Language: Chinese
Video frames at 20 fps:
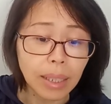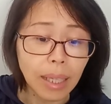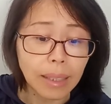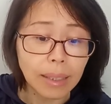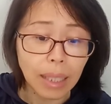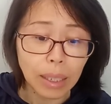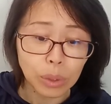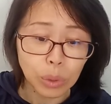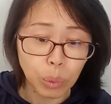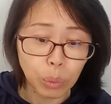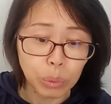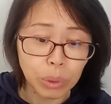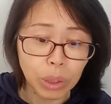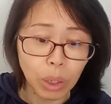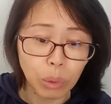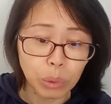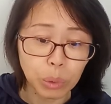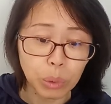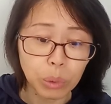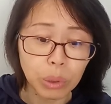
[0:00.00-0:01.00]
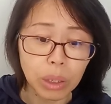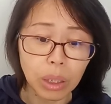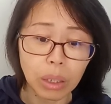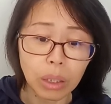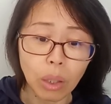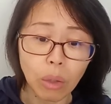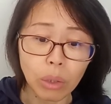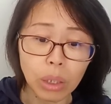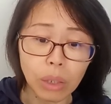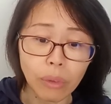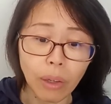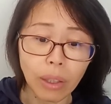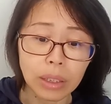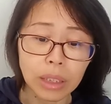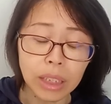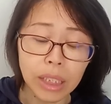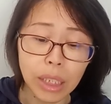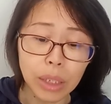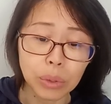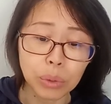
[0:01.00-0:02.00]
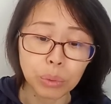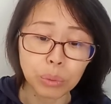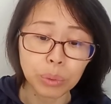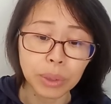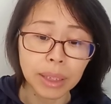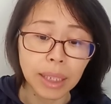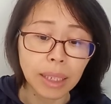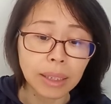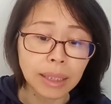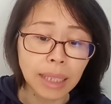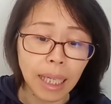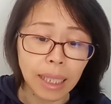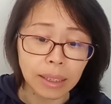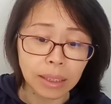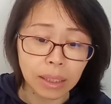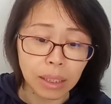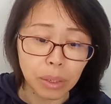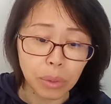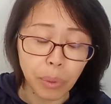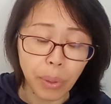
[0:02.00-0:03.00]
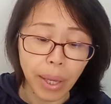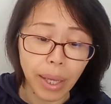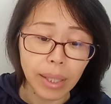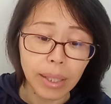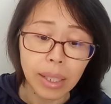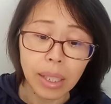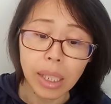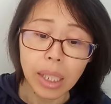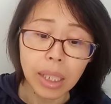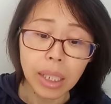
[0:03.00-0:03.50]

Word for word: 但他从小就和高丽王剑术相差甚远，